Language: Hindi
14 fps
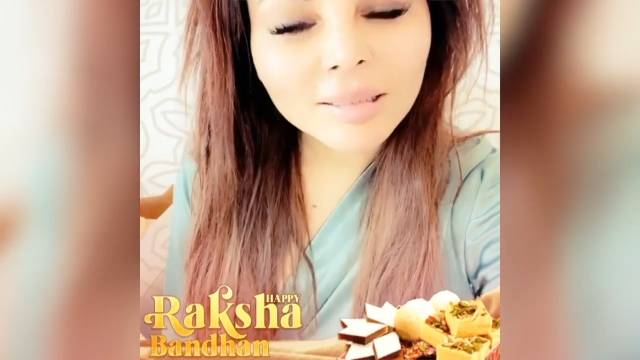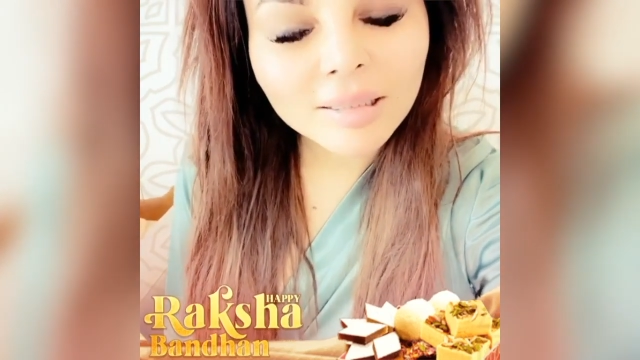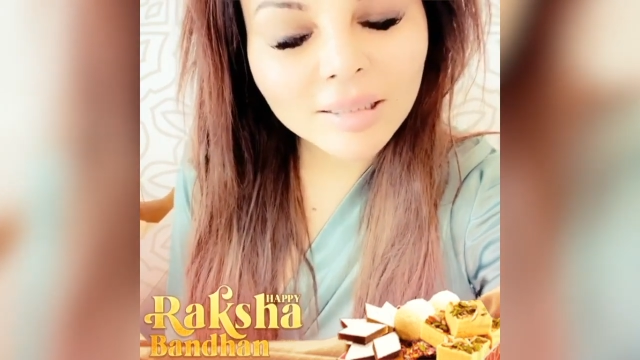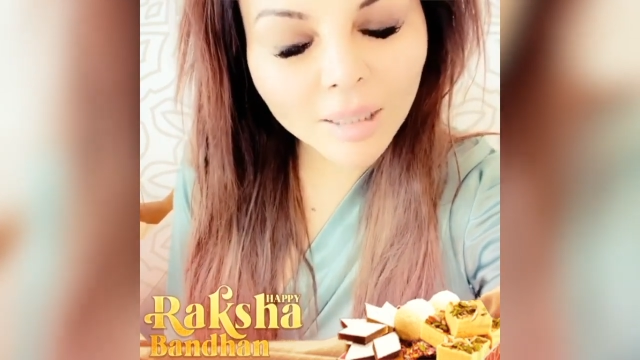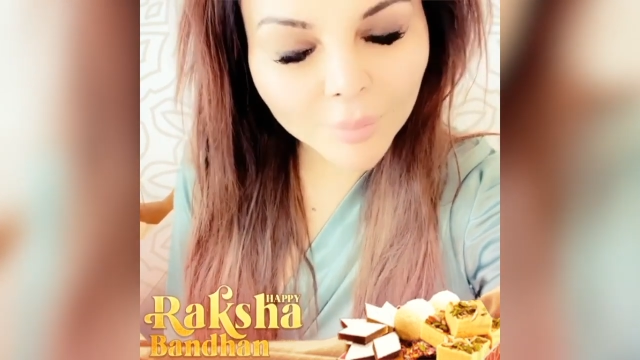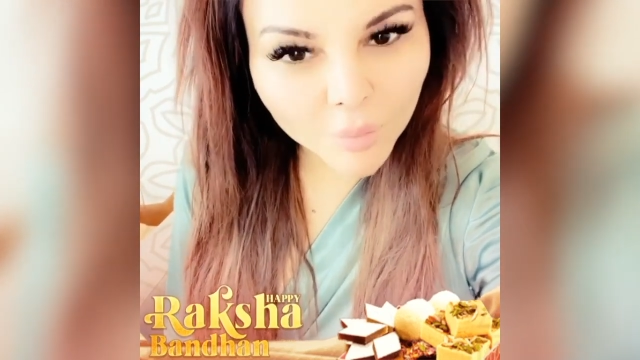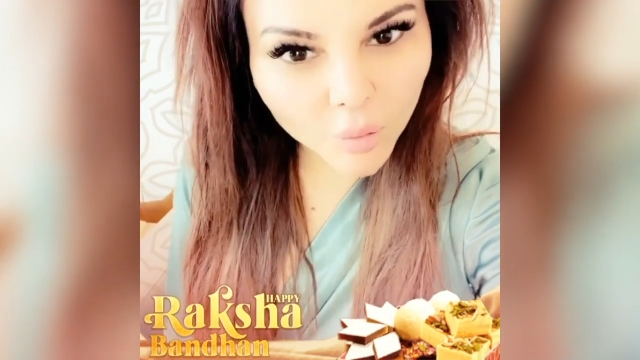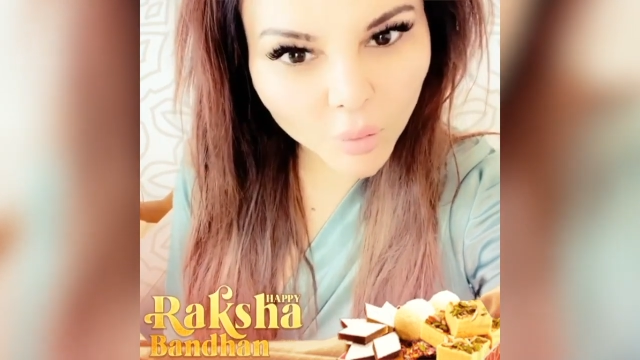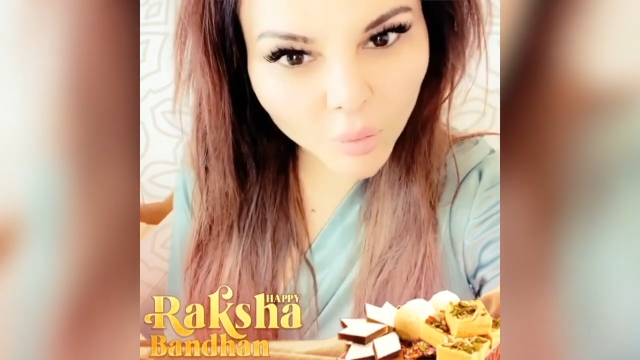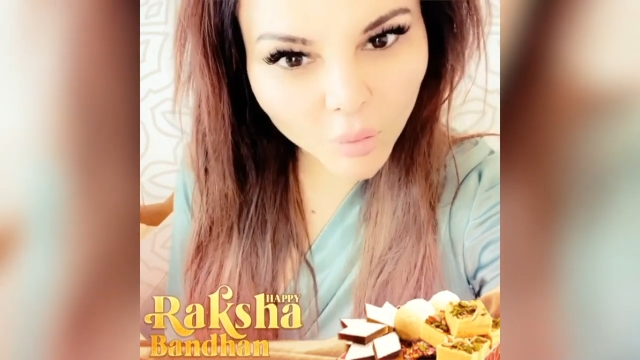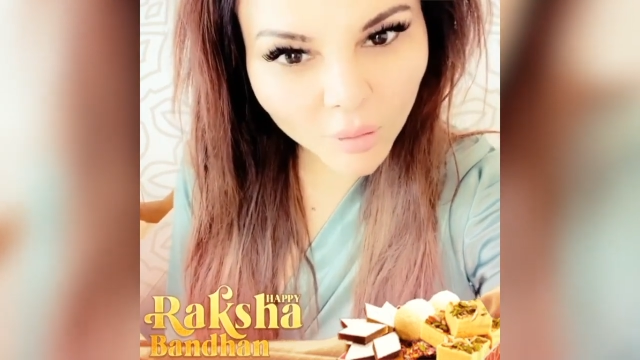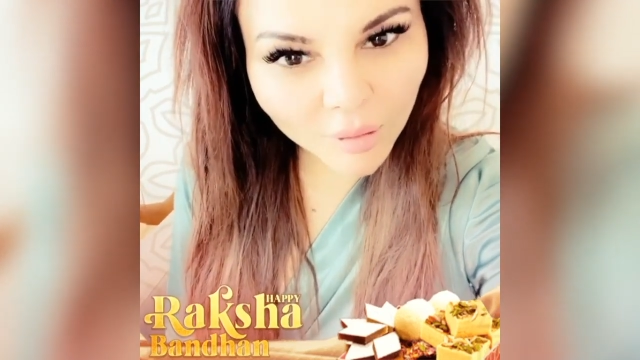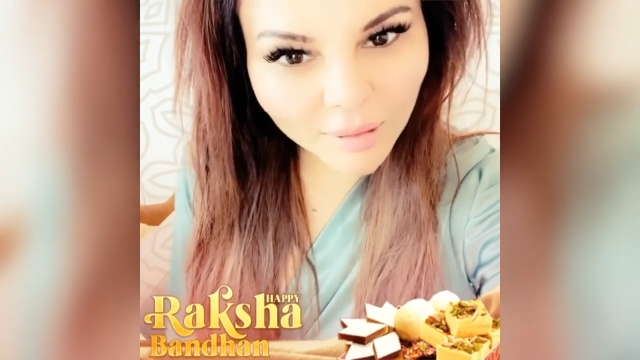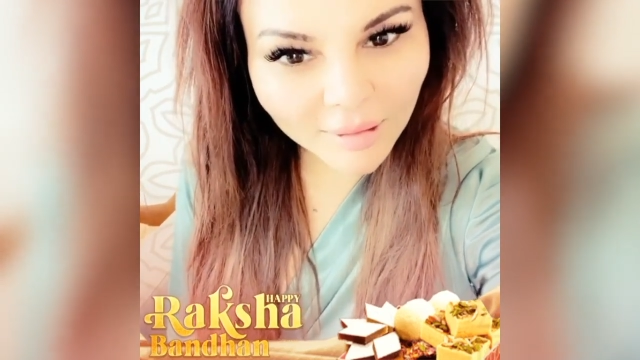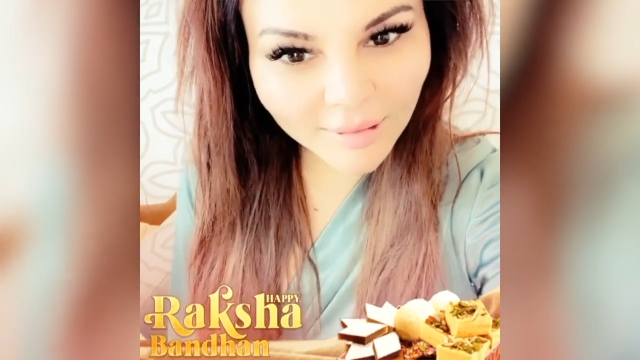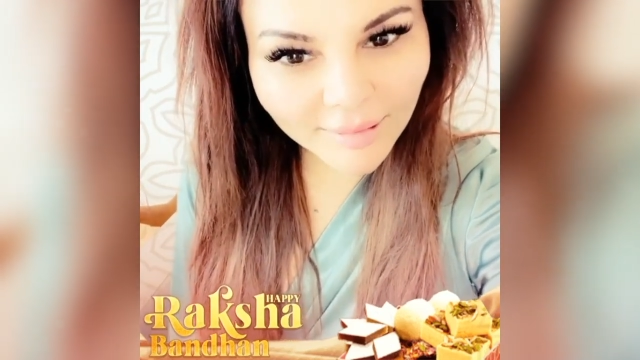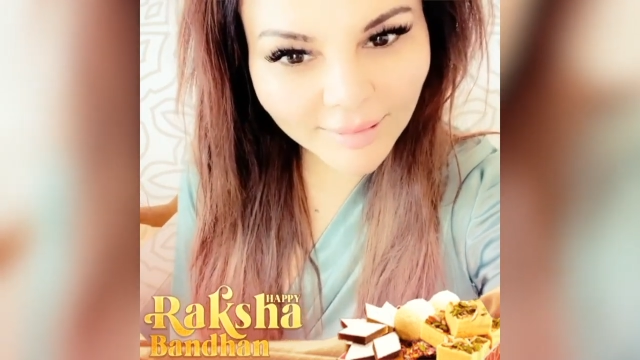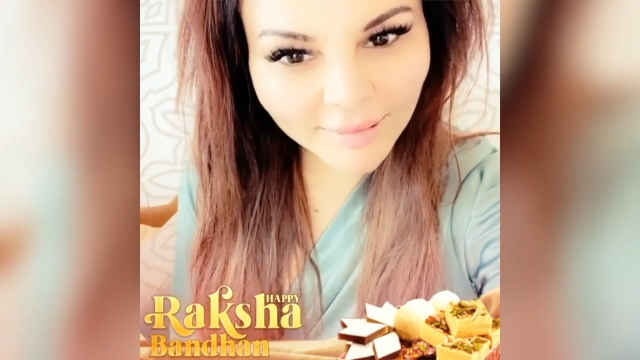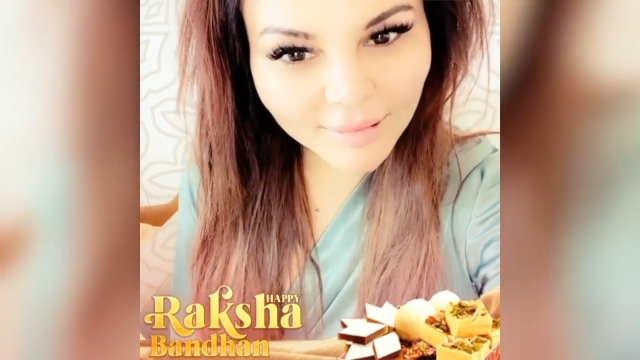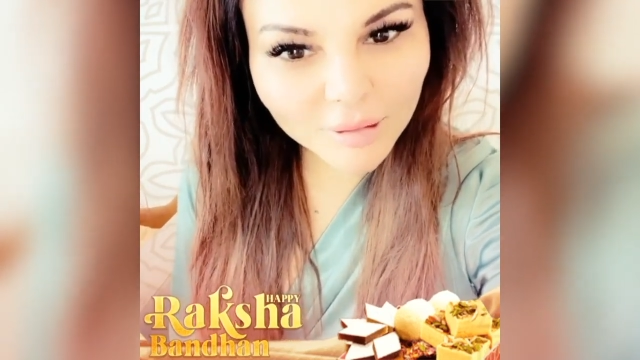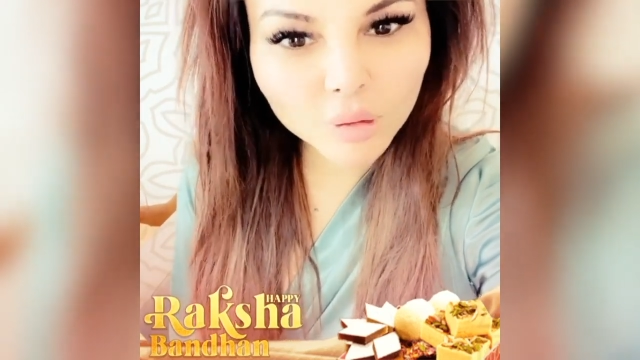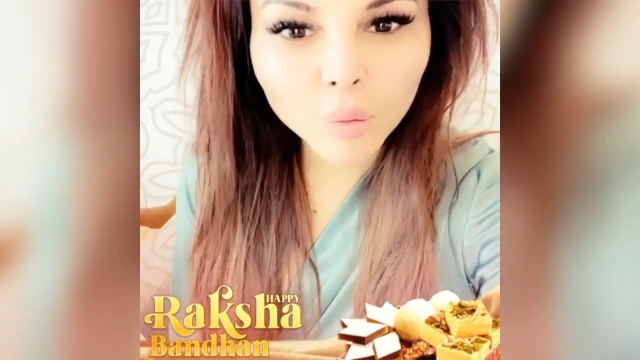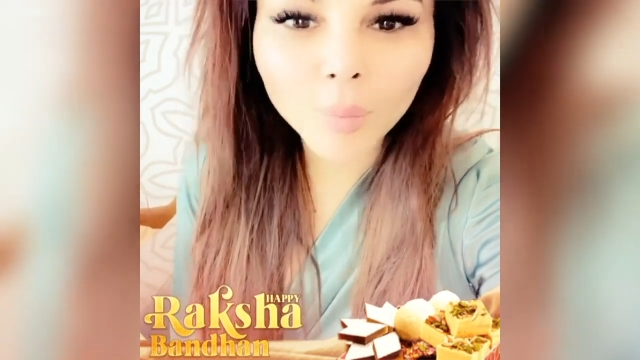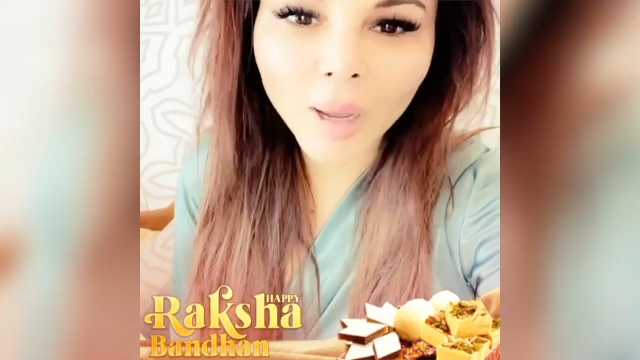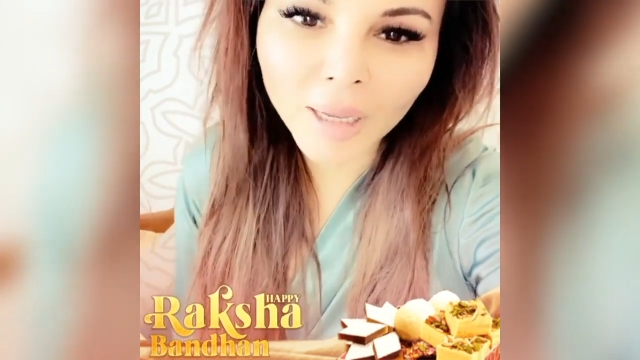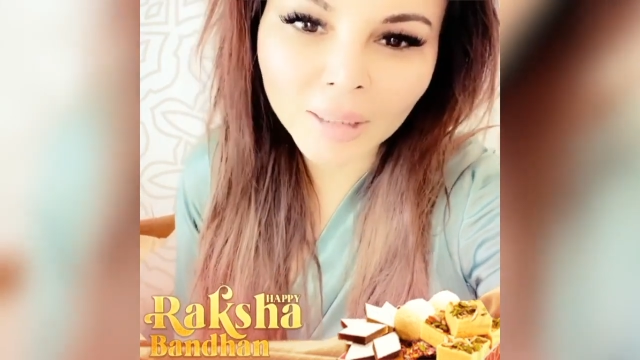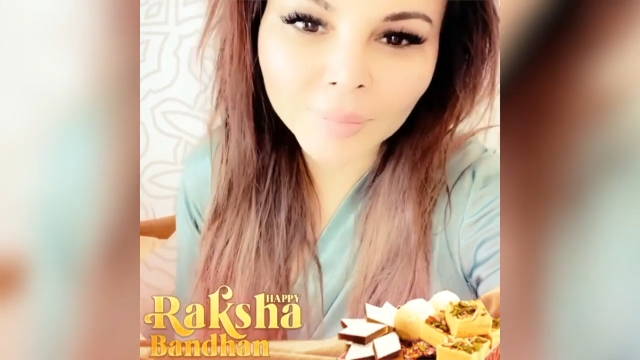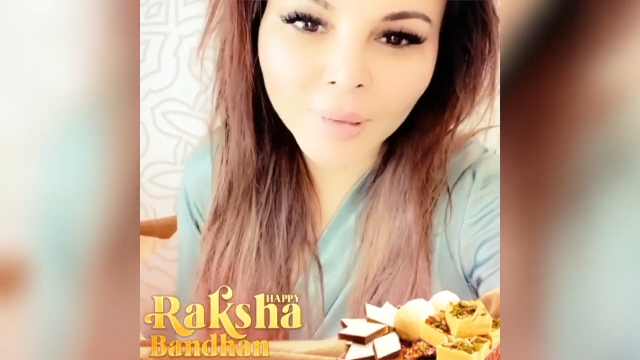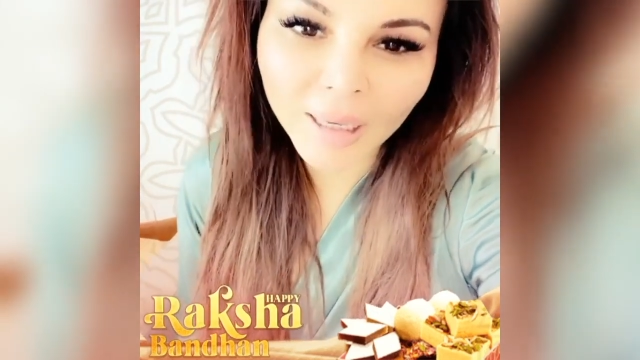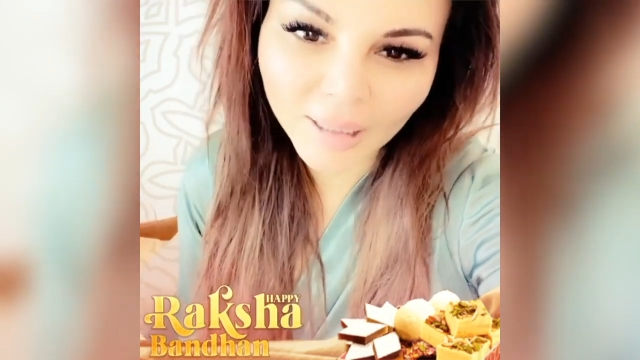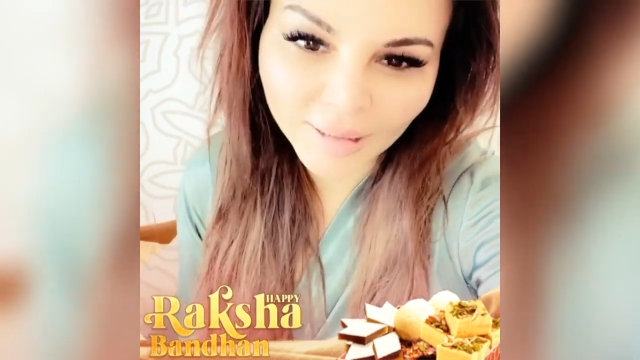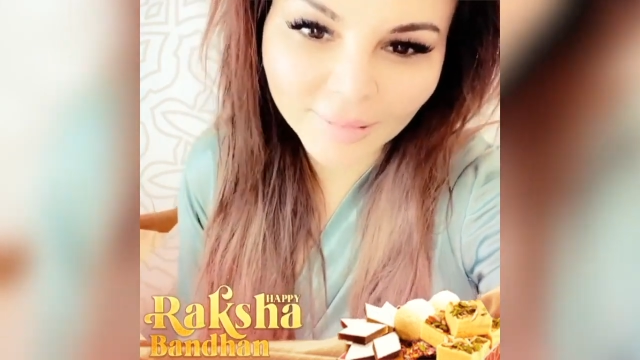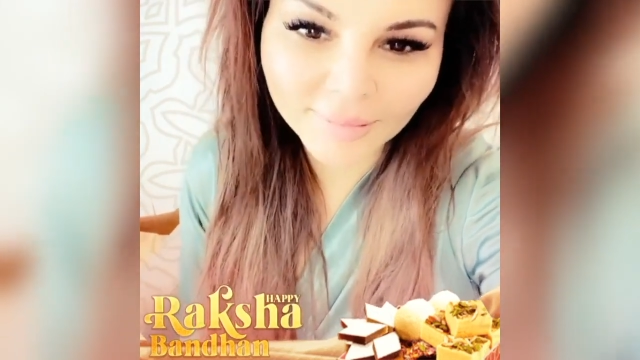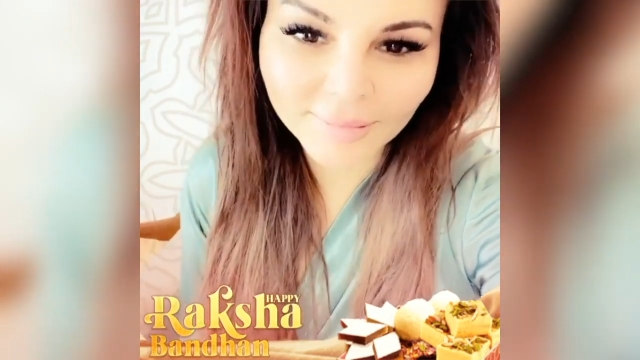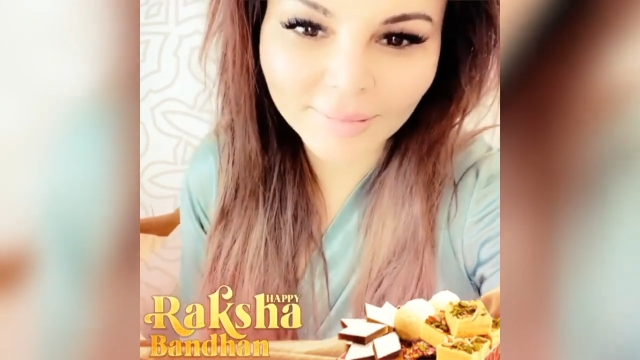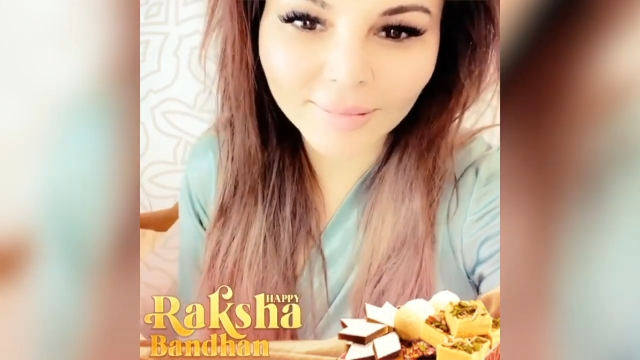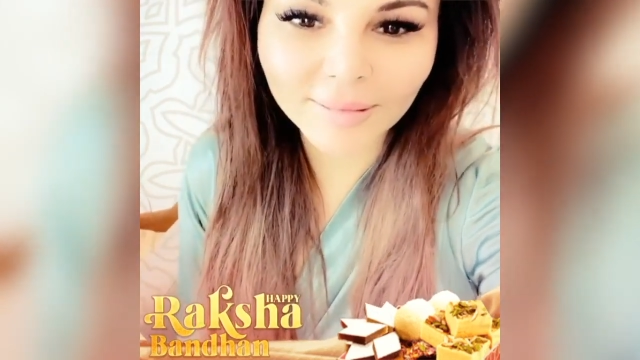सबको जो भाई बहन